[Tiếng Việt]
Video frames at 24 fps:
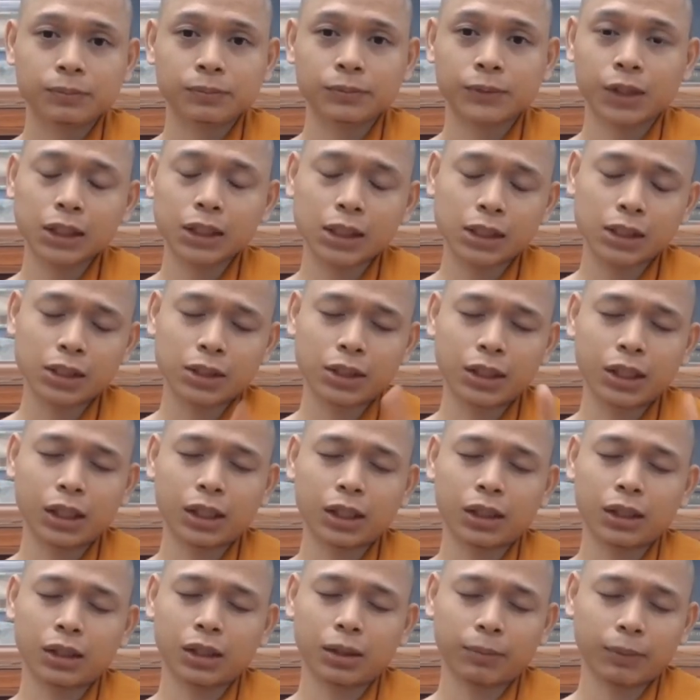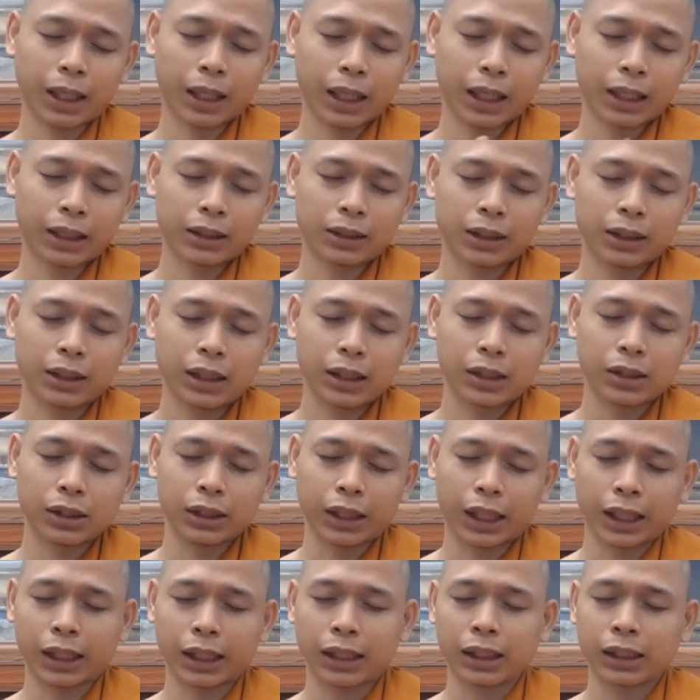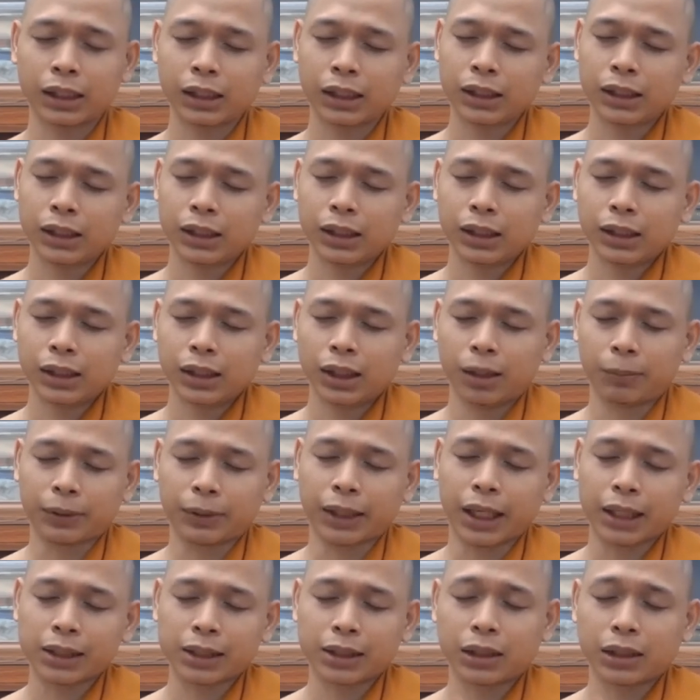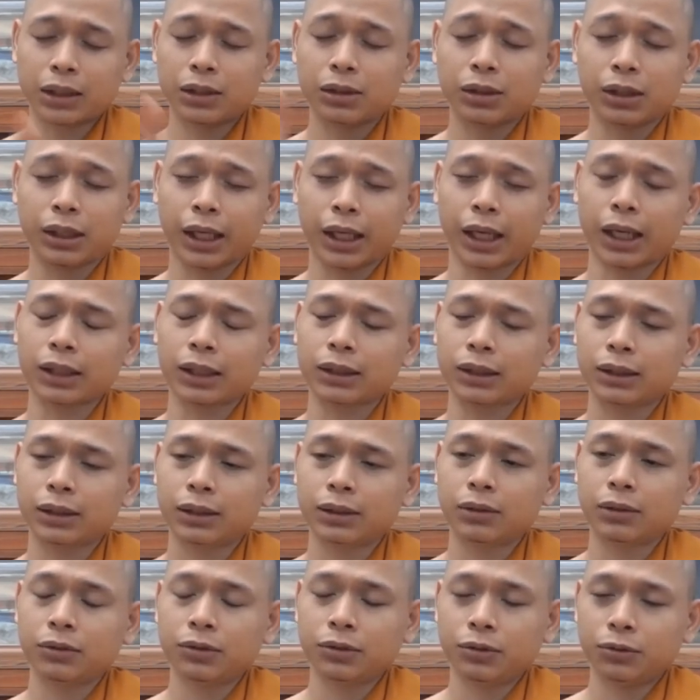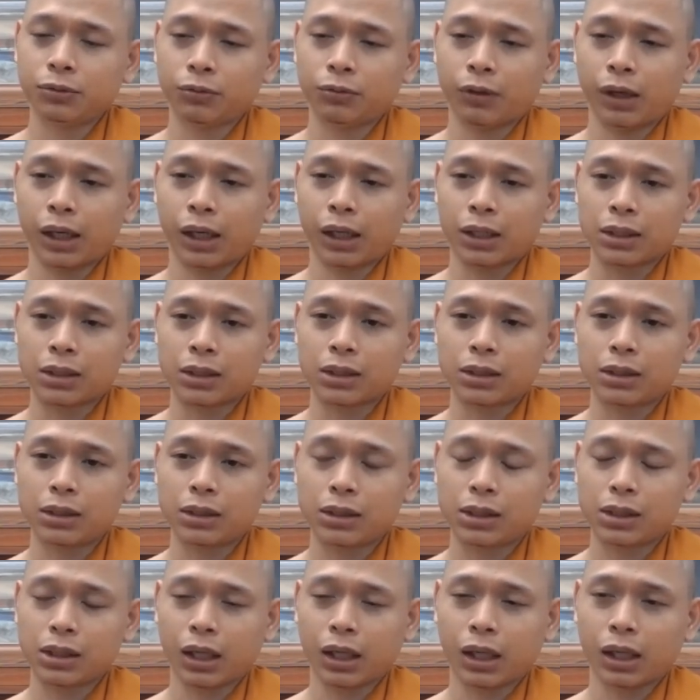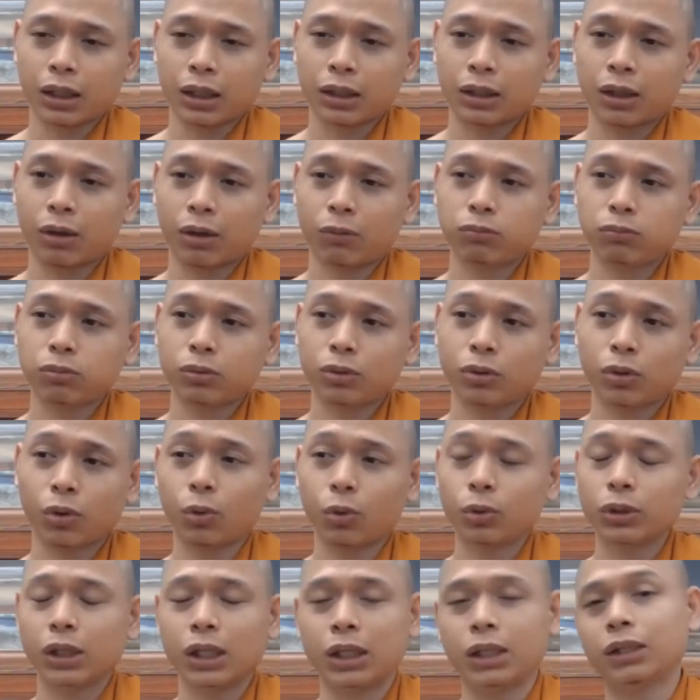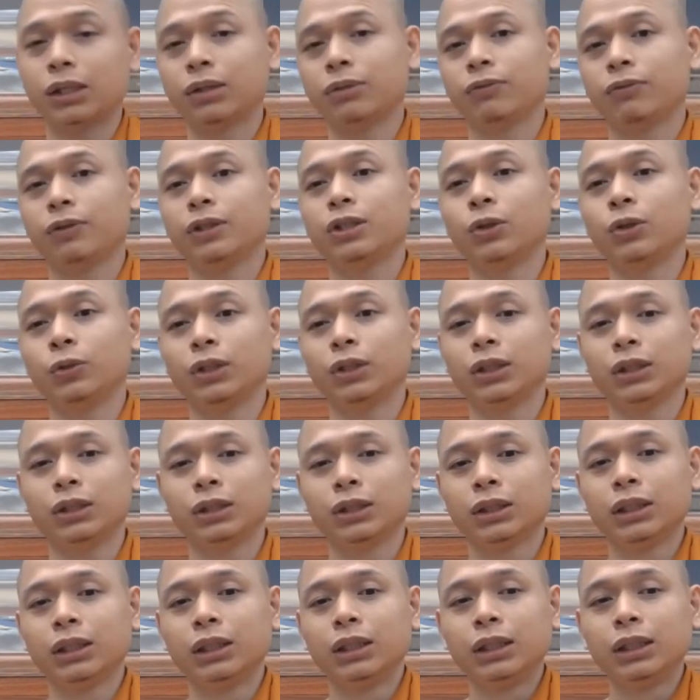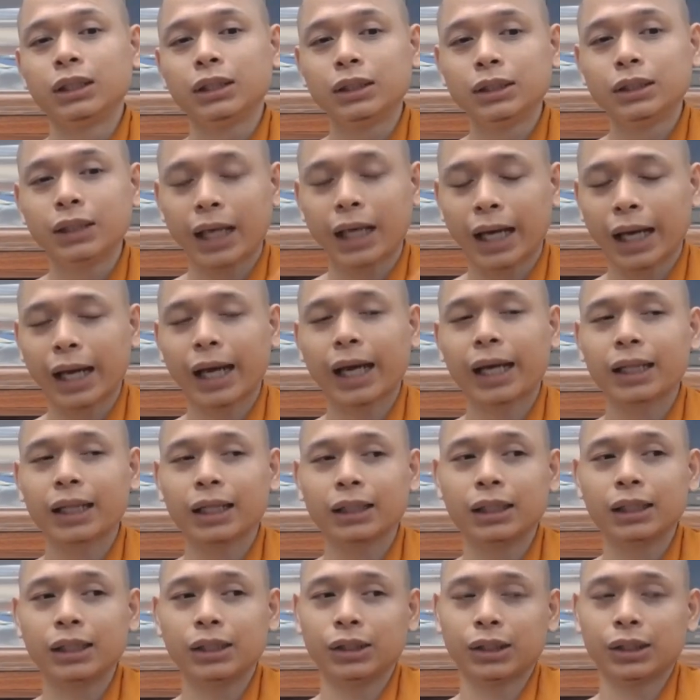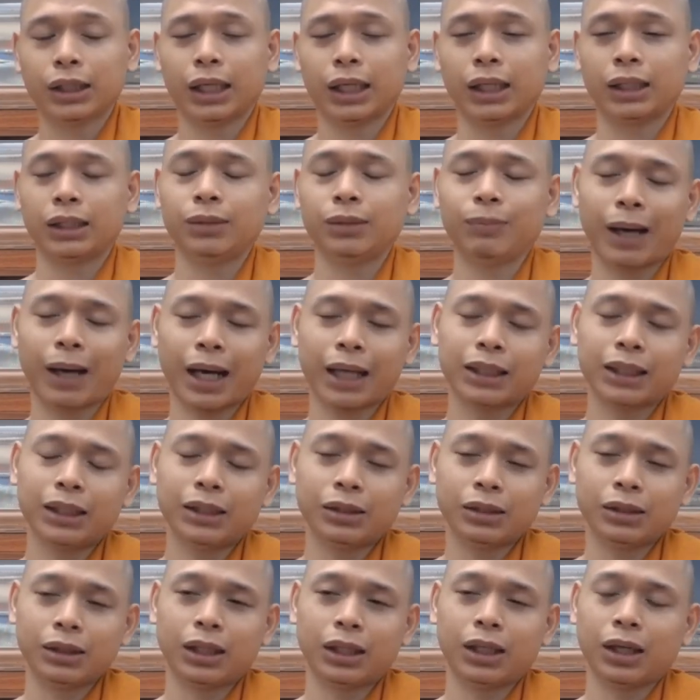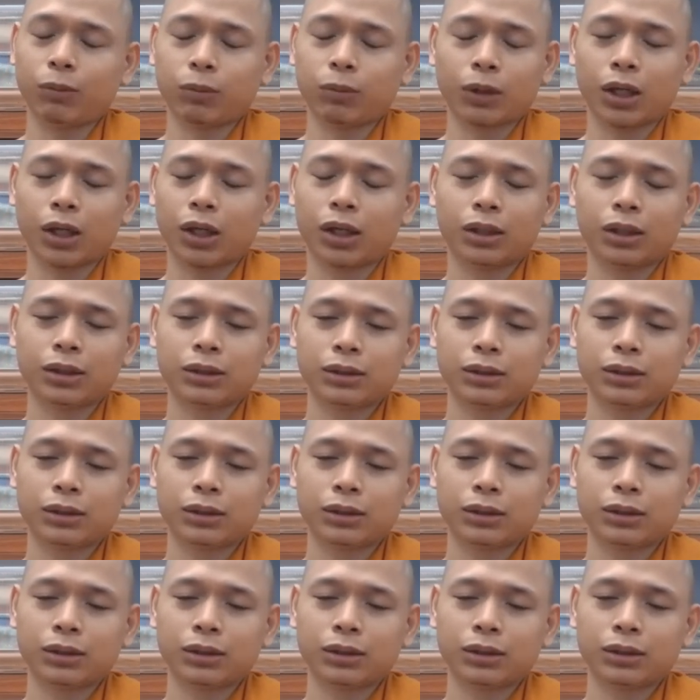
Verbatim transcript: tức là sư chia hôm nay sẽ đi đường này hôm khác sẽ đi đường khác và sư sẽ không cố định ví dụ như thứ hai là đi đường này thứ ba đi đường kia không có